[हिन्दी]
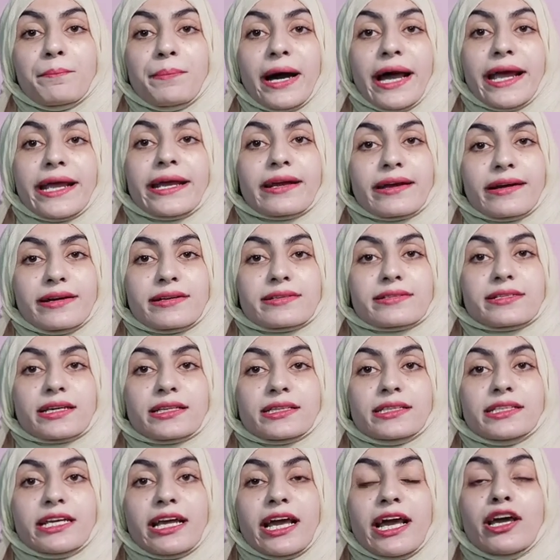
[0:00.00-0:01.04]
बाय कर
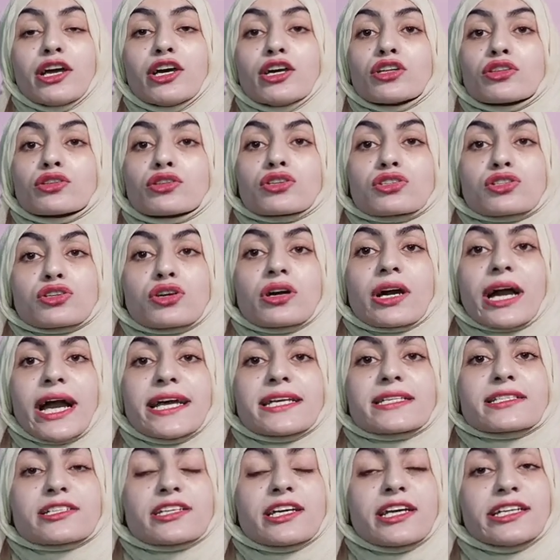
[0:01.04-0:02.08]
सकती हैं तो सो
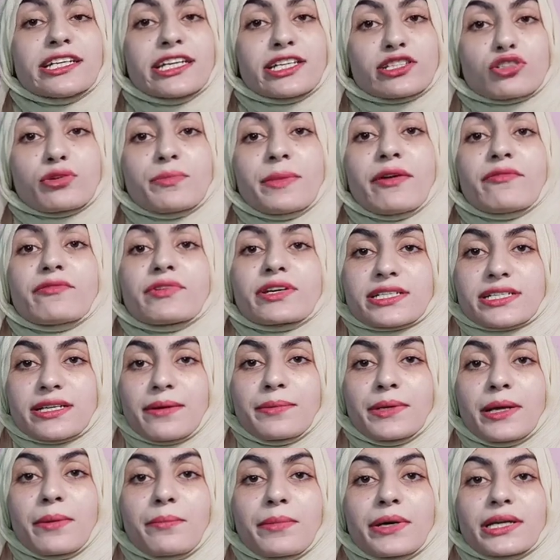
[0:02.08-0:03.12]
गाइज़ ये जो मैं
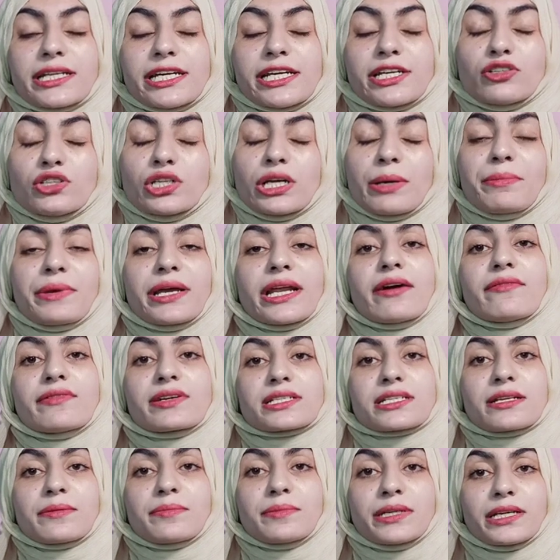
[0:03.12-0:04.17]
व्हाट्सअप नंबर दे रही हूँ ये मेरा
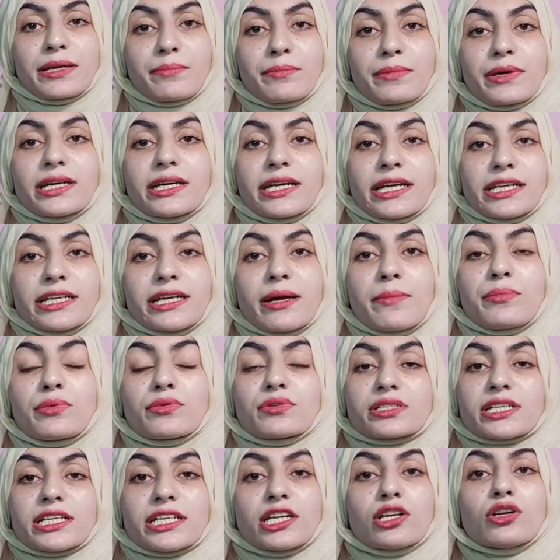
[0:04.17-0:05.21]
व्हाट्सअप नंबर नहीं है
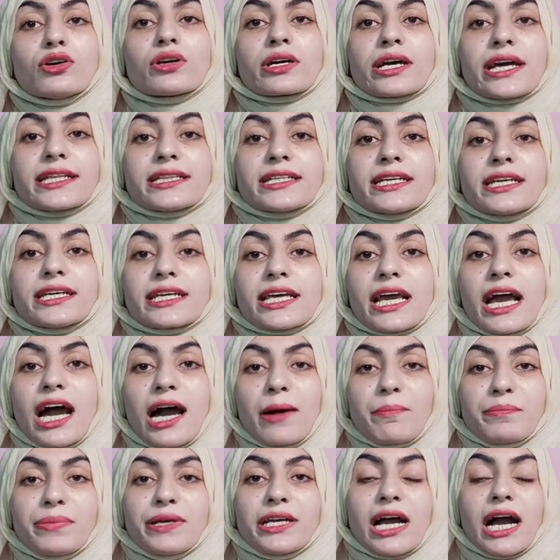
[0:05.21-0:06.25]
बहुत ज़्यादा लोग कहते हैं कि
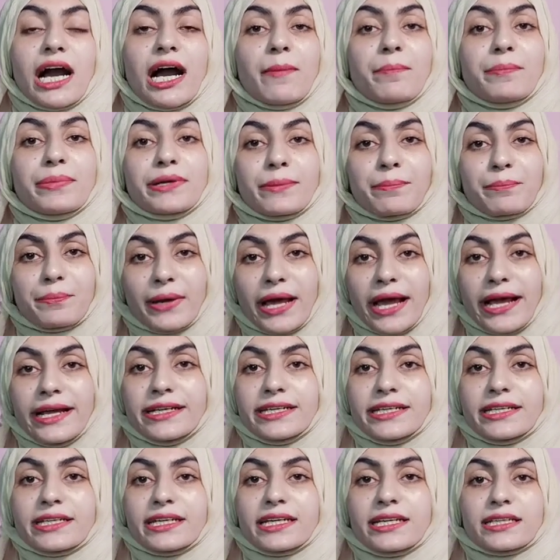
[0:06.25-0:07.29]
आपकी आप रिप्लाई
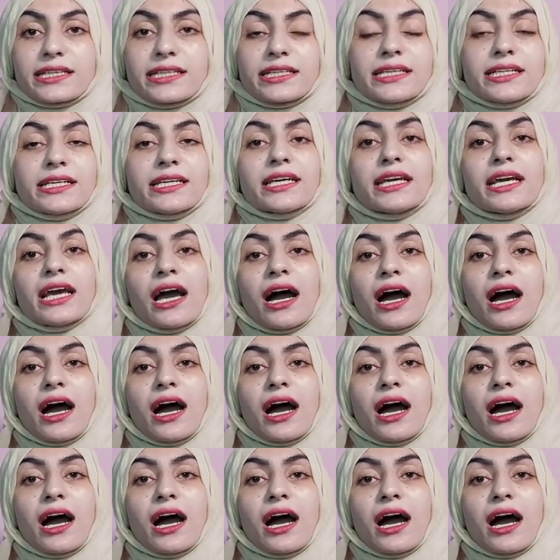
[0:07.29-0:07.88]
नहीं करती